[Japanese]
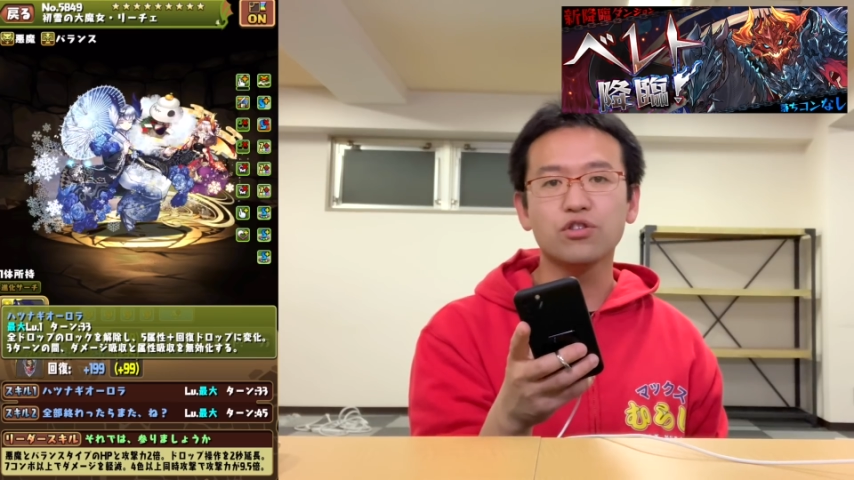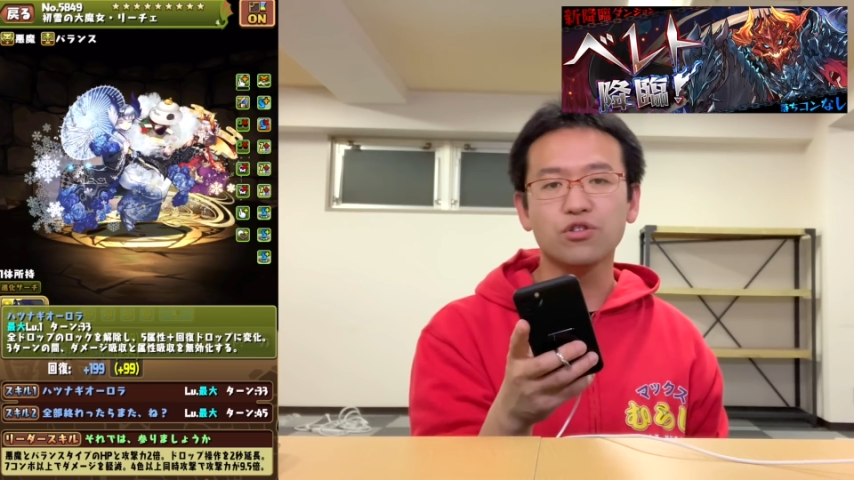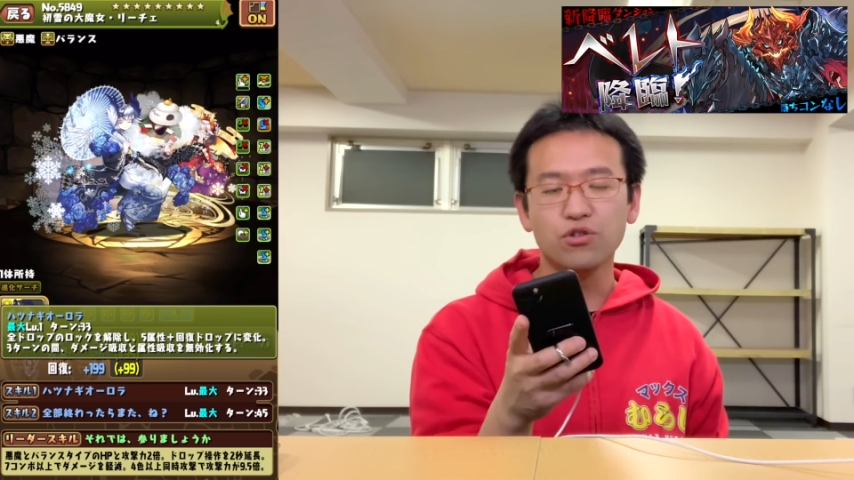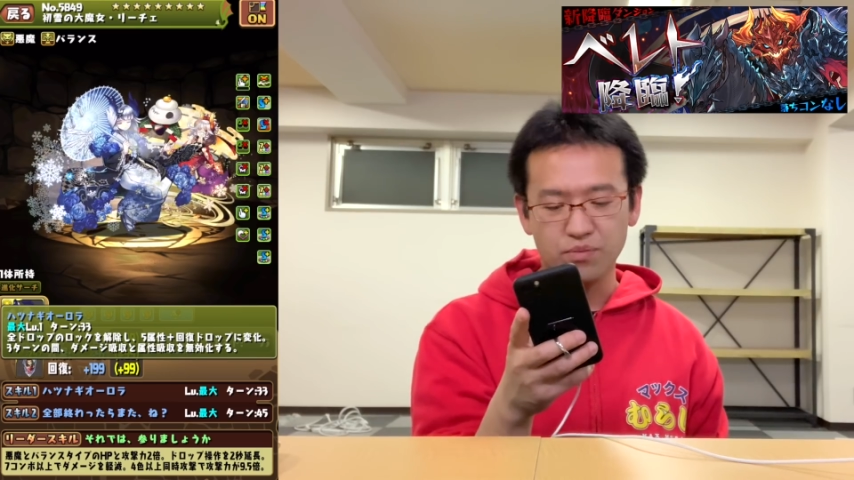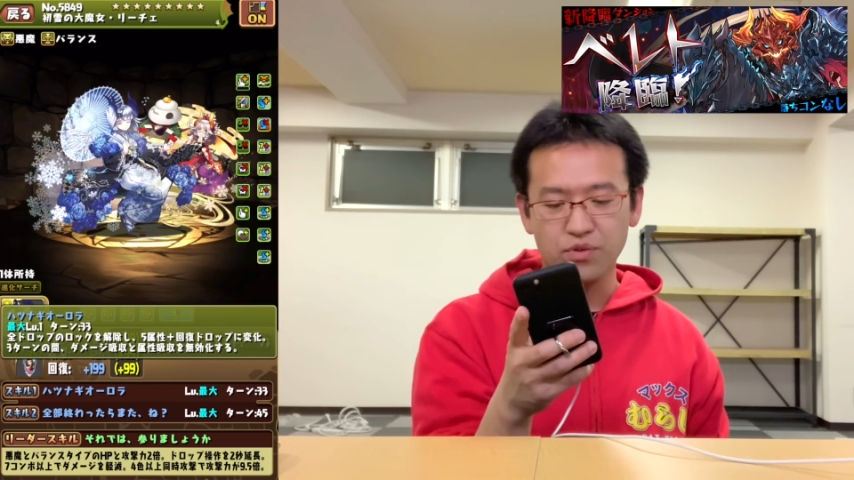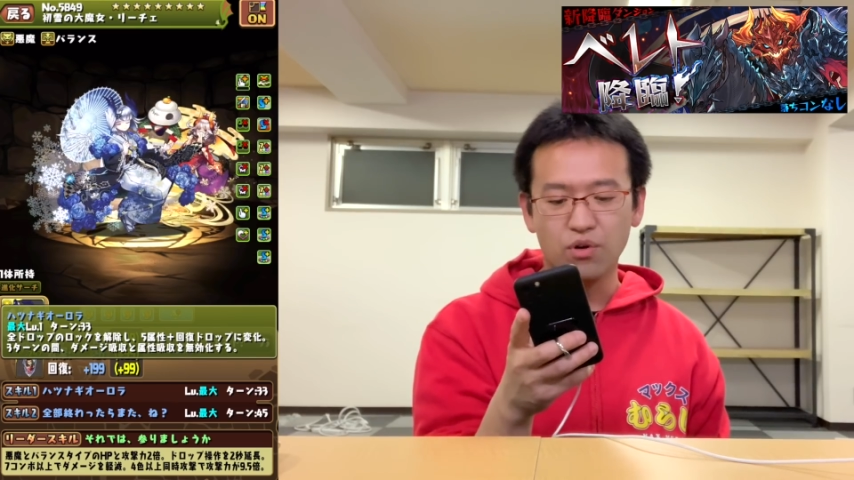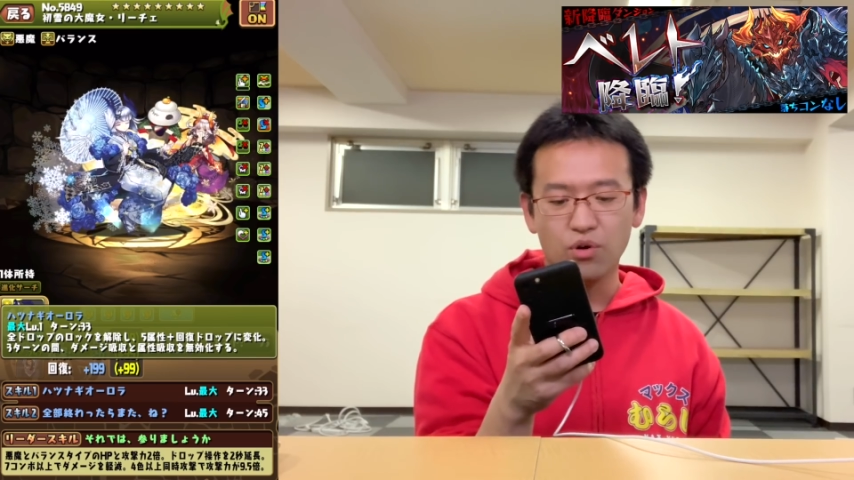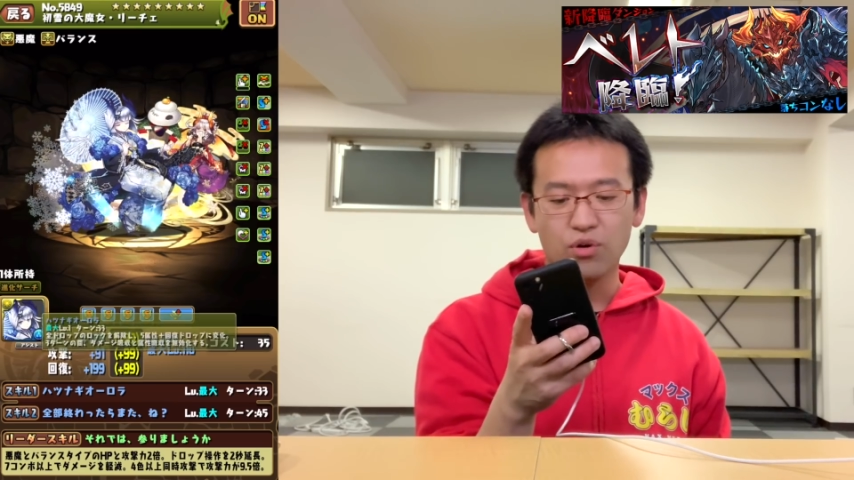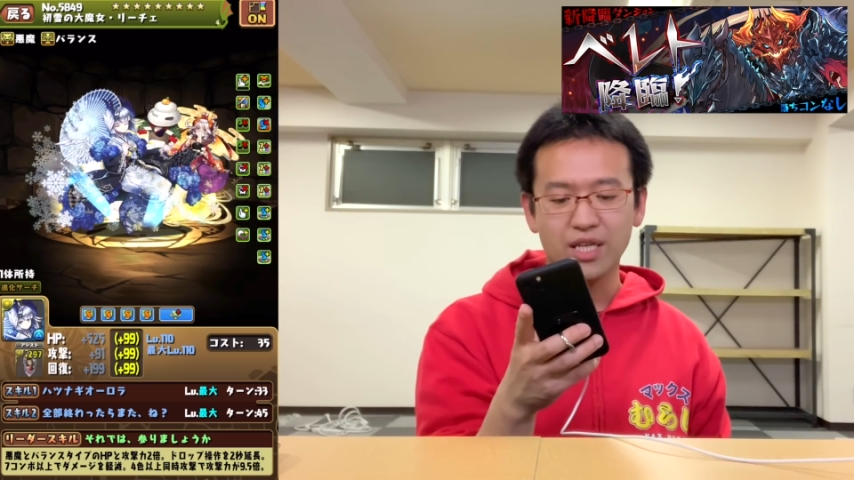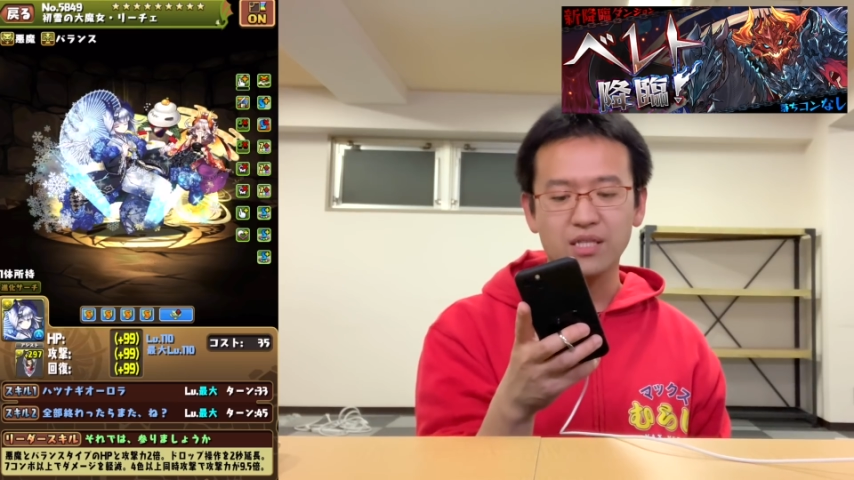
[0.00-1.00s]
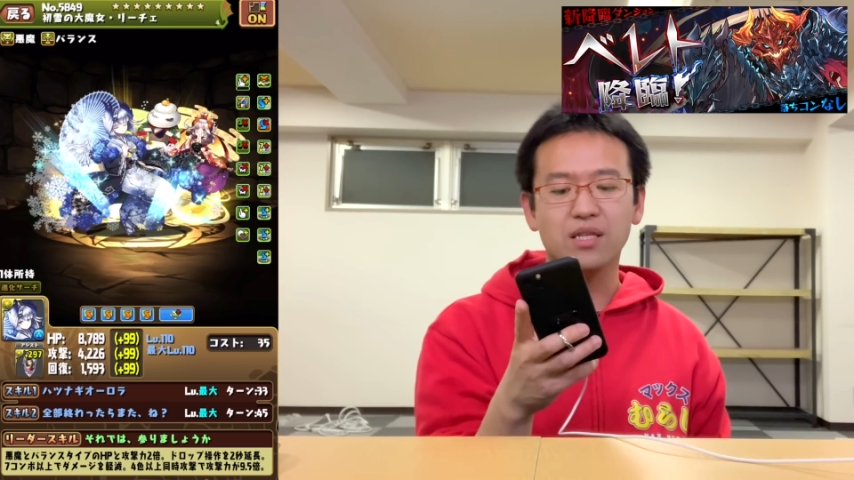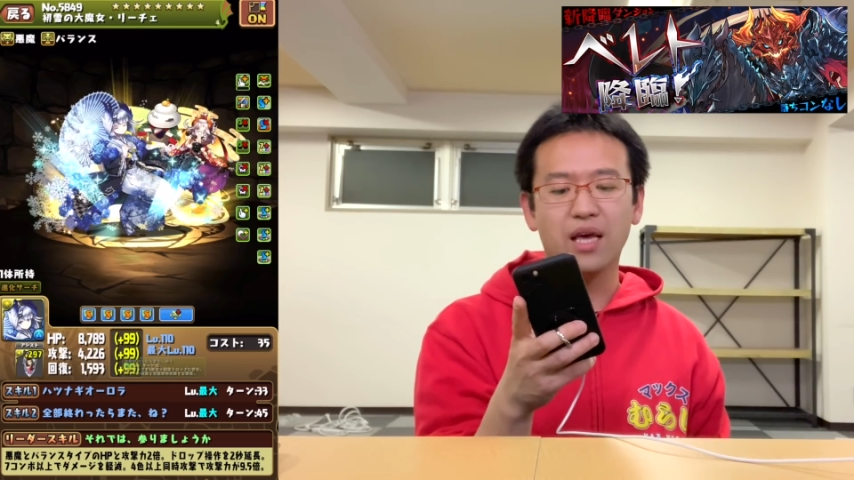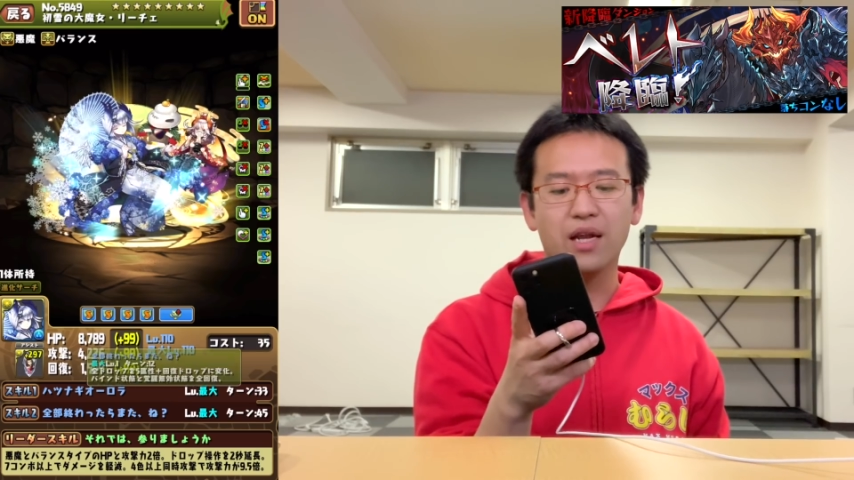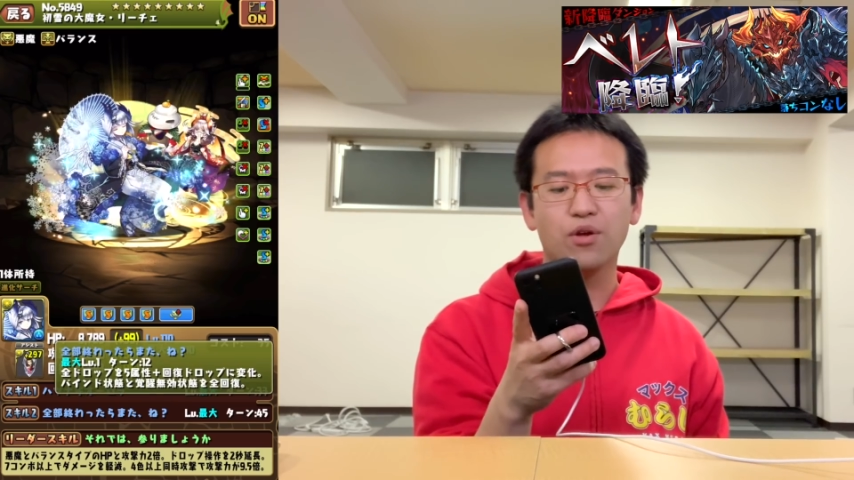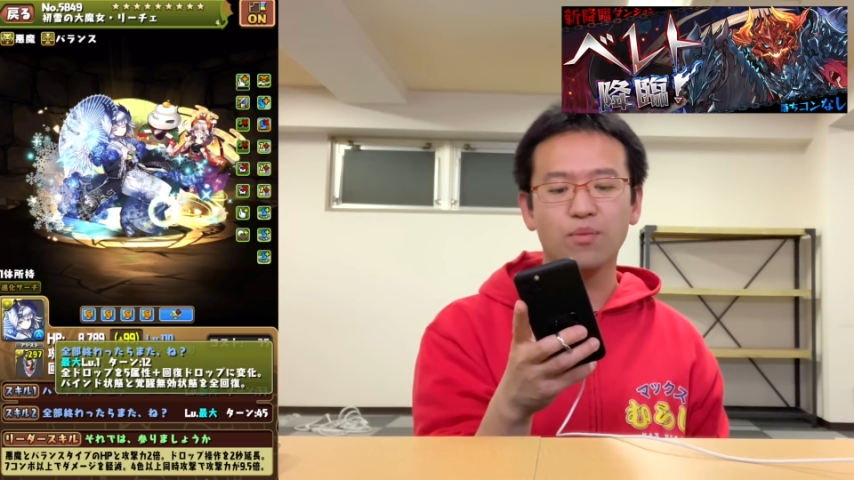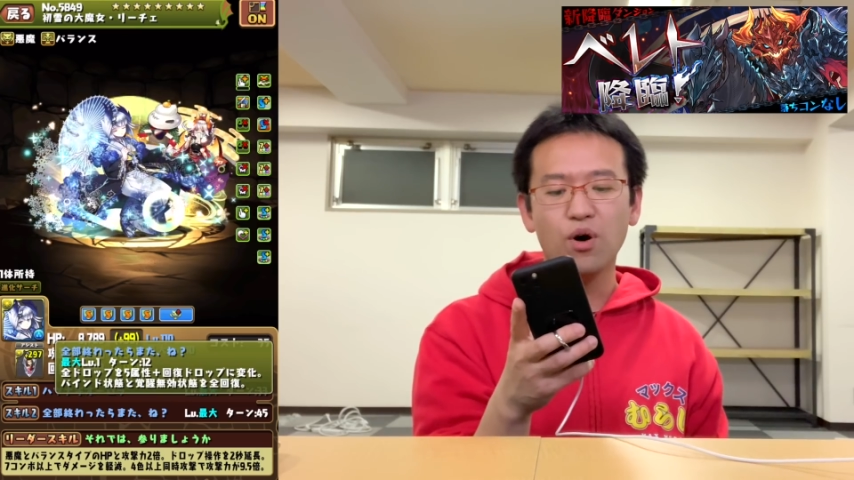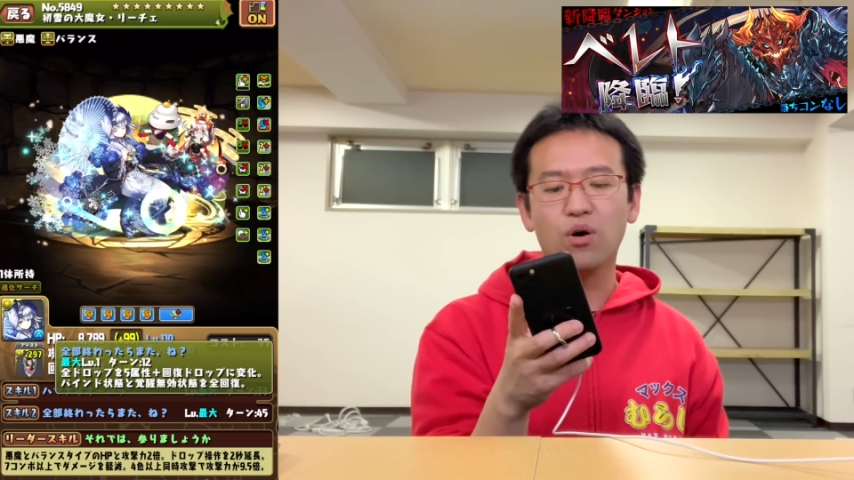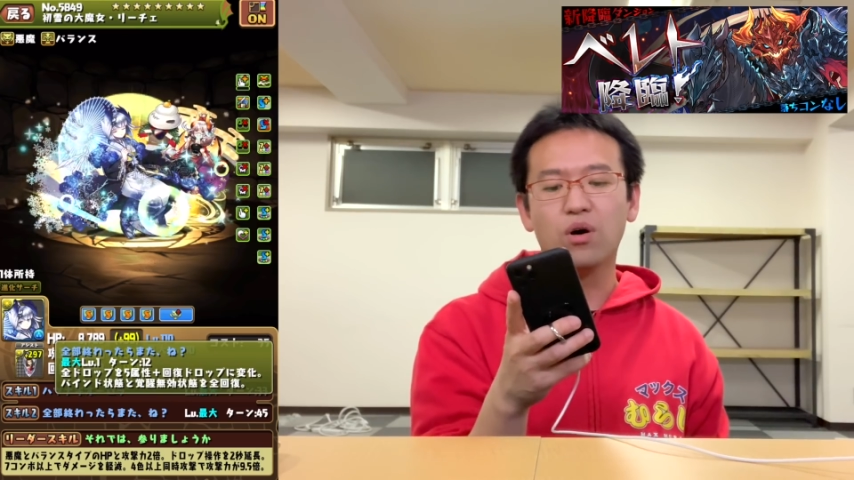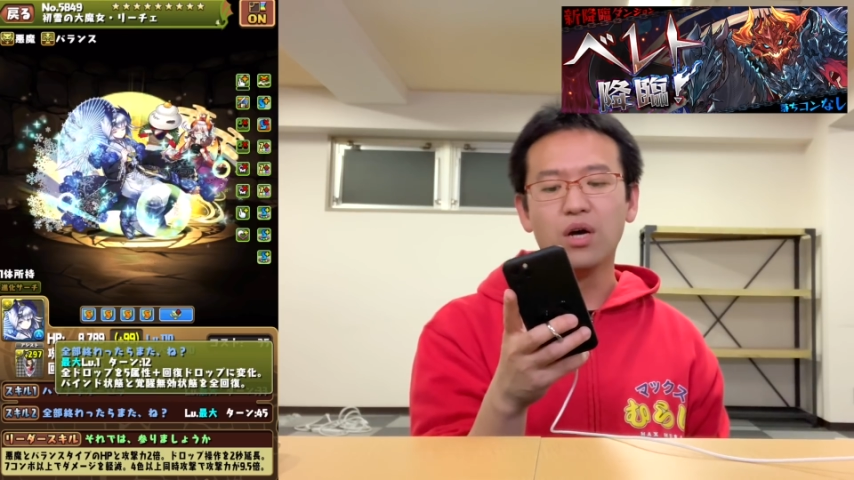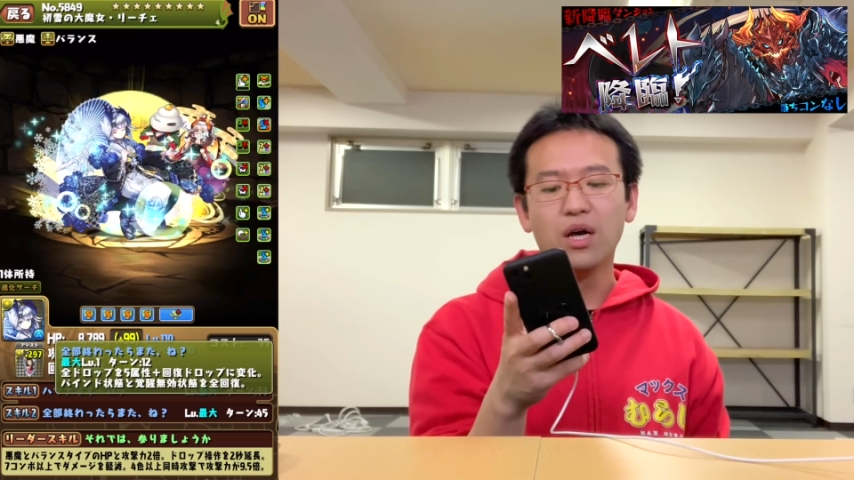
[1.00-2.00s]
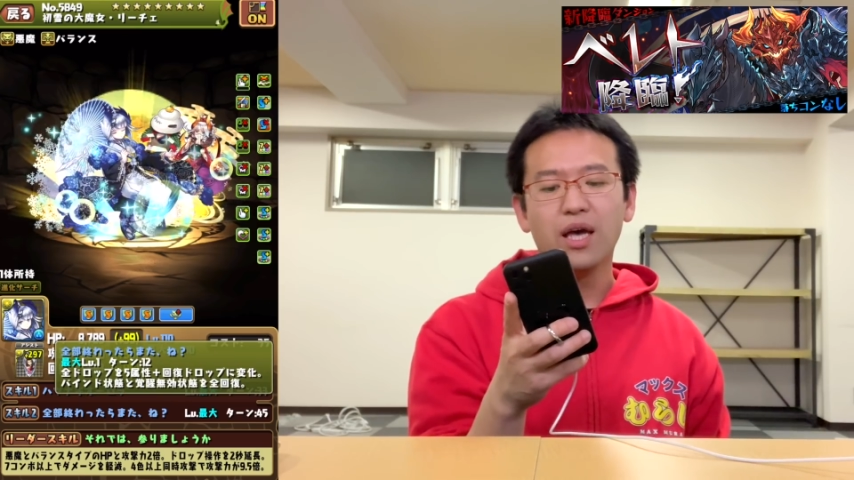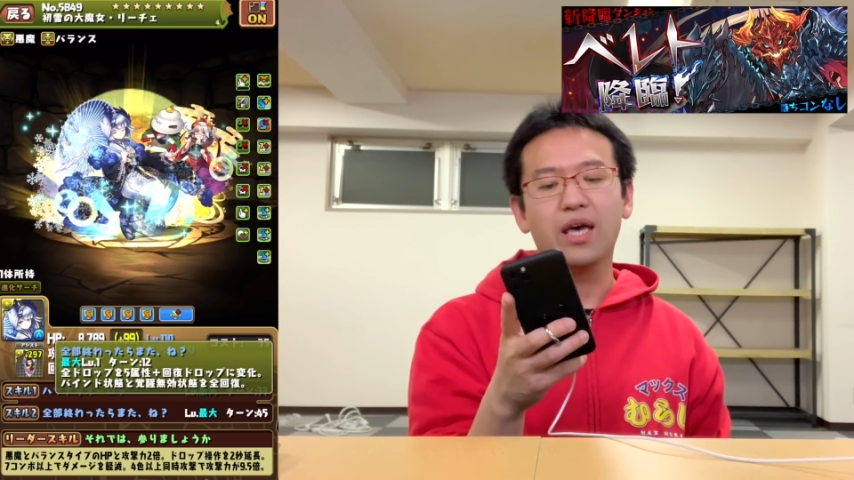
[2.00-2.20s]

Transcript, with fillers: 収を無効ですけれども、